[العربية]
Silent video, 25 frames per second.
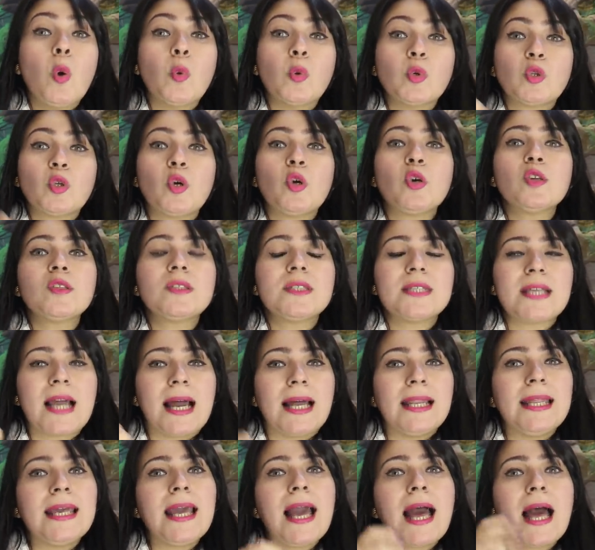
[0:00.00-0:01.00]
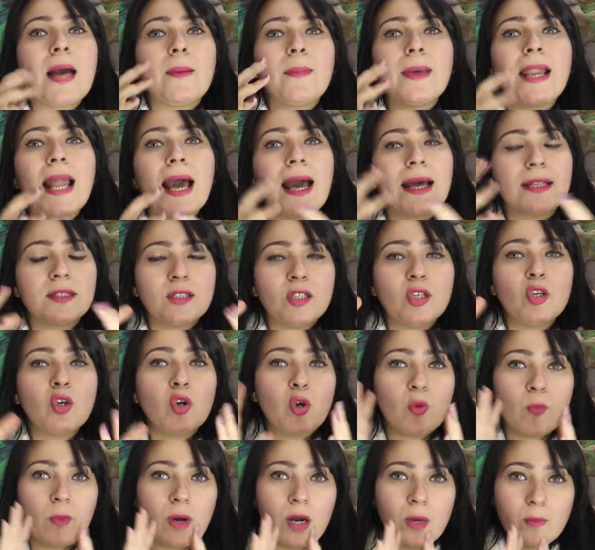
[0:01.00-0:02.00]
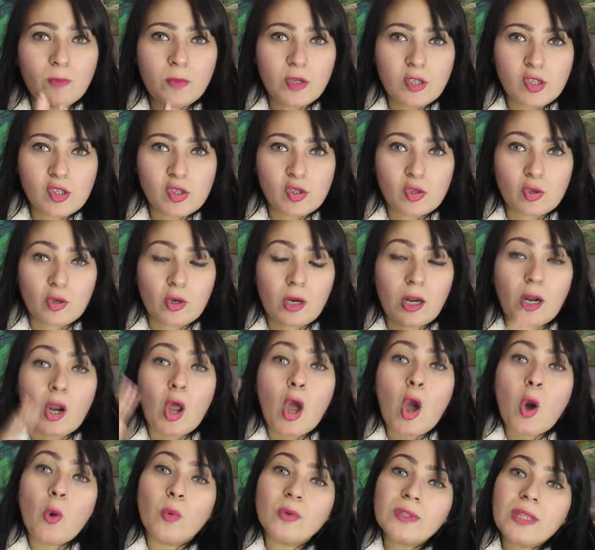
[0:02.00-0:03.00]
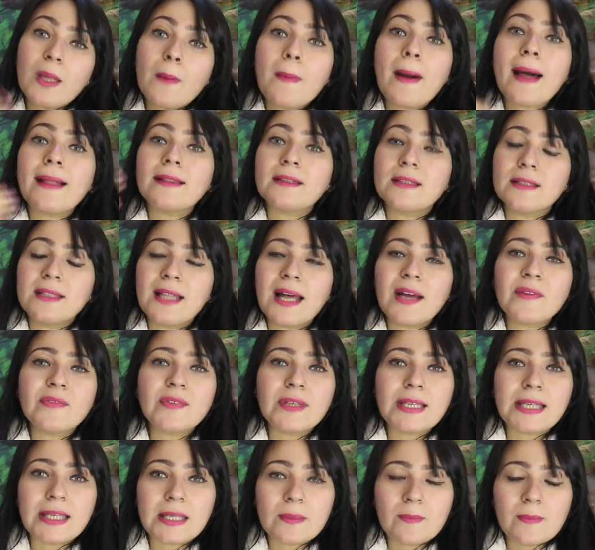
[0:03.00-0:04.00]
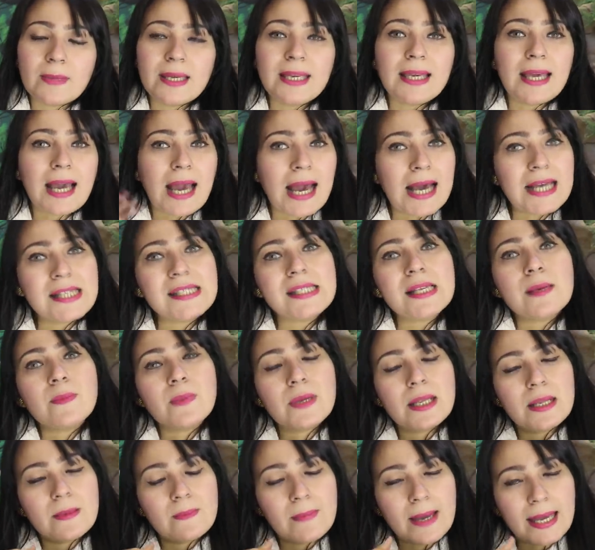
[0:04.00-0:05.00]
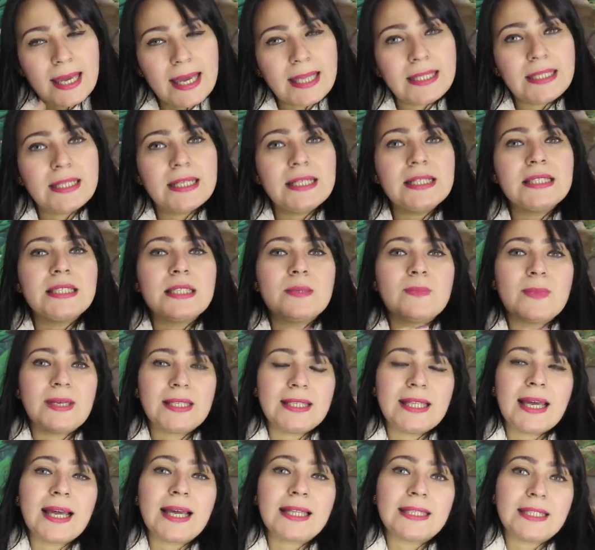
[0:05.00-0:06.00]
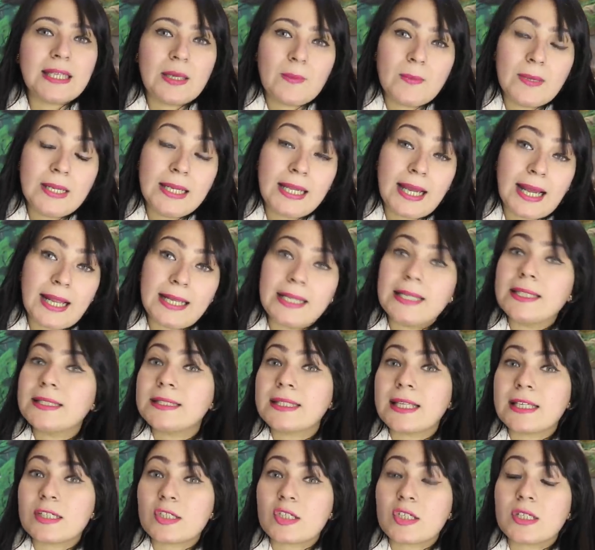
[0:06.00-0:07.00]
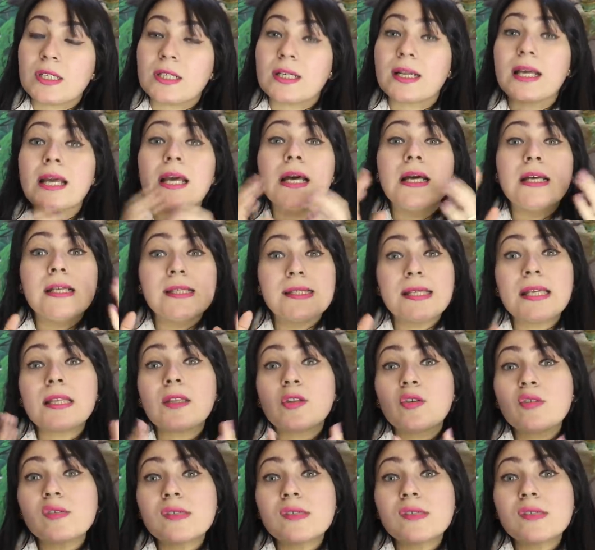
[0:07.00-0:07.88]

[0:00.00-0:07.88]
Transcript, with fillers: وتحطي عليها ملعقتين كبار من السكر وطبعا تضاعفي الكميه حسب المكان اللي انت محتاجه تعملي عليه التقشير زيت